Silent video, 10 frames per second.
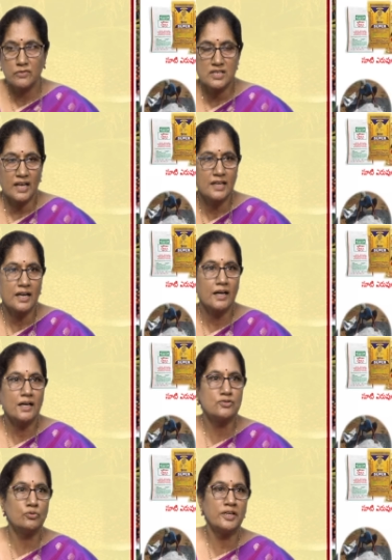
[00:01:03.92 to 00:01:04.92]
సాధారణంగా
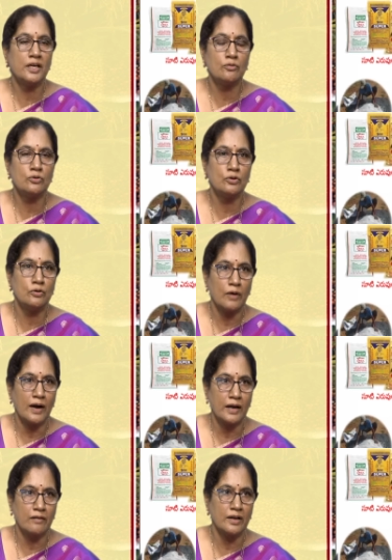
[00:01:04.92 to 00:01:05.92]
సూటి ఎరువులు
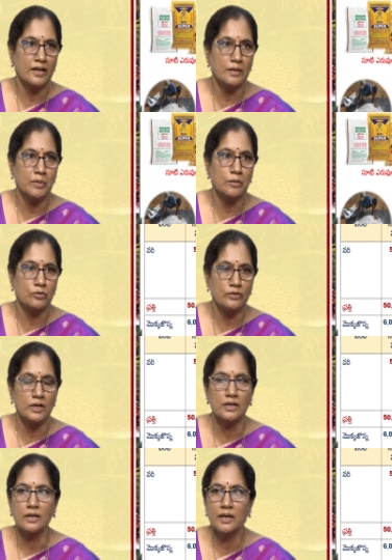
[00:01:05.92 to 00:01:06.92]
వాడడం అనేది మనము
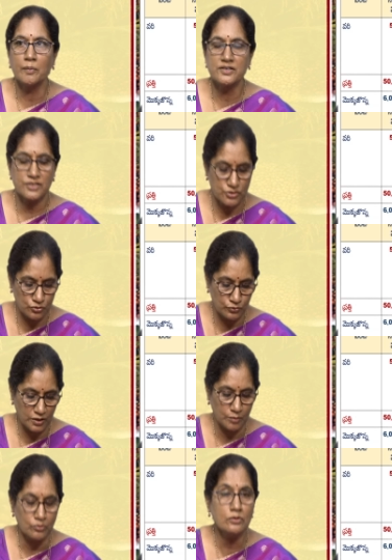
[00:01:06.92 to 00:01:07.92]
రికమెండ్ చేస్తూ
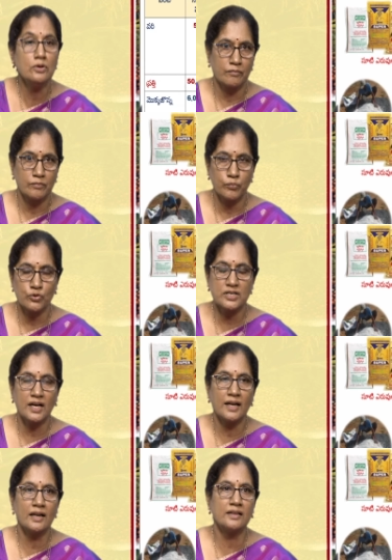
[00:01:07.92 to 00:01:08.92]
ఉంటాము
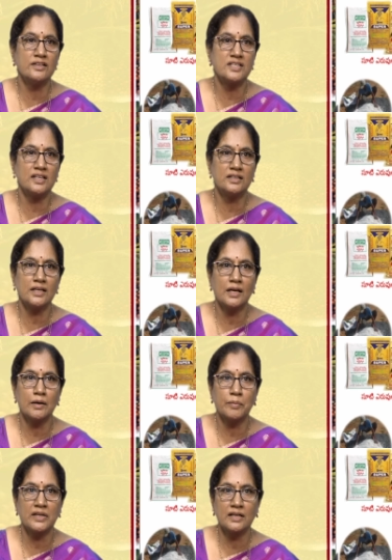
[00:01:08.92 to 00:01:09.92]
పోషకాలను అందించే ఇతర
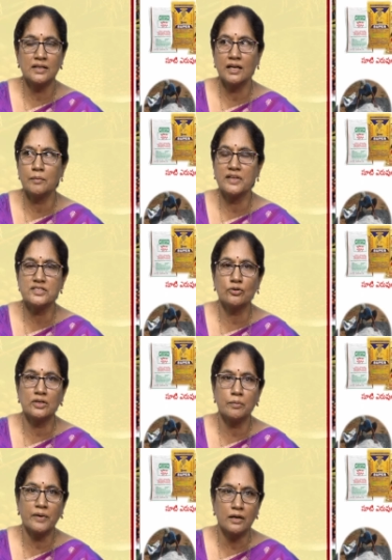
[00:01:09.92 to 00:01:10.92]
పదార్థాలైన
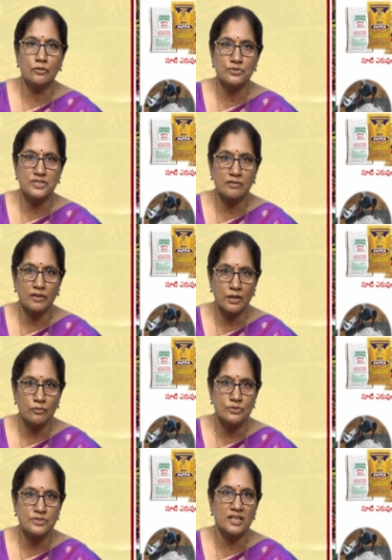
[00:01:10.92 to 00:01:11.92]
పచ్చి పైర్లు జీవన
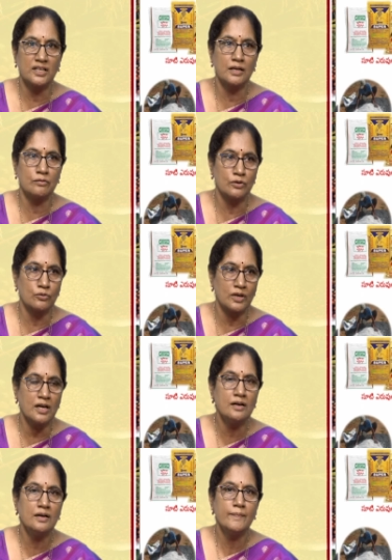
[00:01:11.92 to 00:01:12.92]
ఎరువులు సేంద్రియ ఎరువులను కూడా
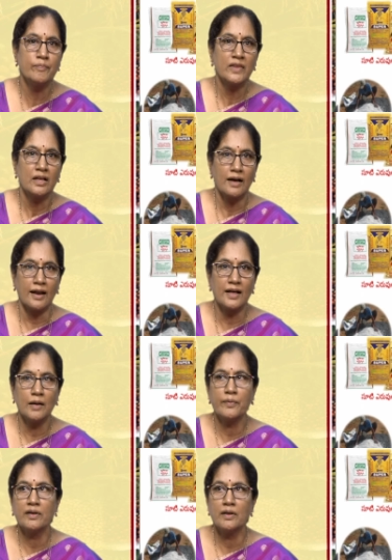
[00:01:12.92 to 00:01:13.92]

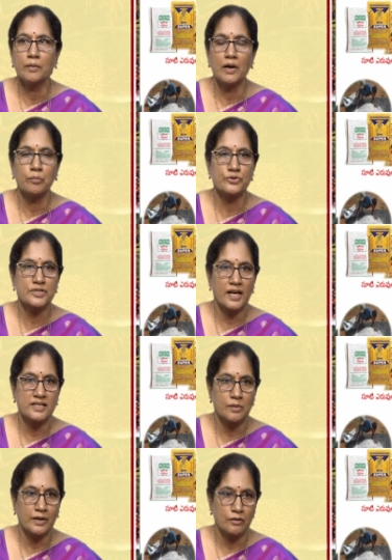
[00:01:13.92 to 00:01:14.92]
కలగలిపి పోషక
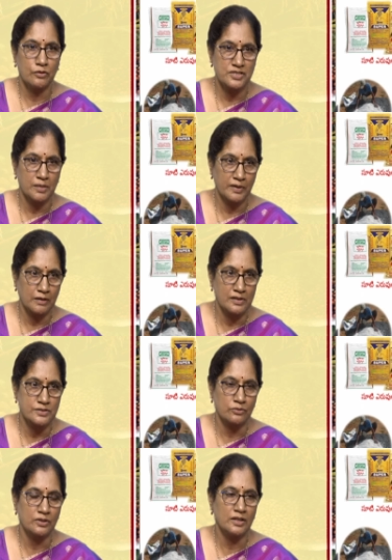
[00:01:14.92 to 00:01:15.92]
యాజమాన్యంలో
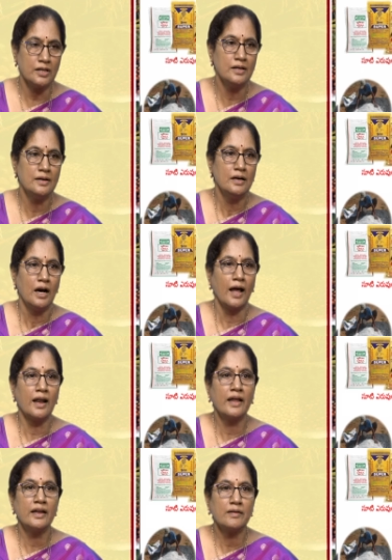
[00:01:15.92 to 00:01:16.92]
చేపట్టవలసి ఉంటుంది
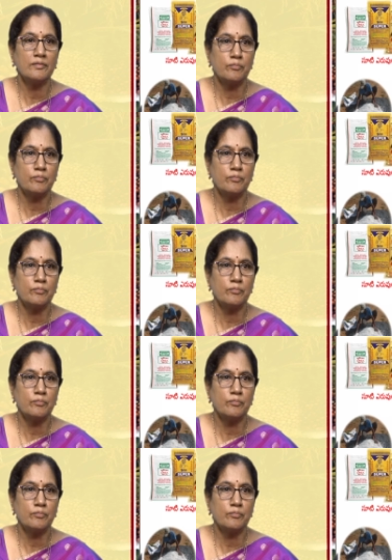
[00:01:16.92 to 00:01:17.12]
అలానే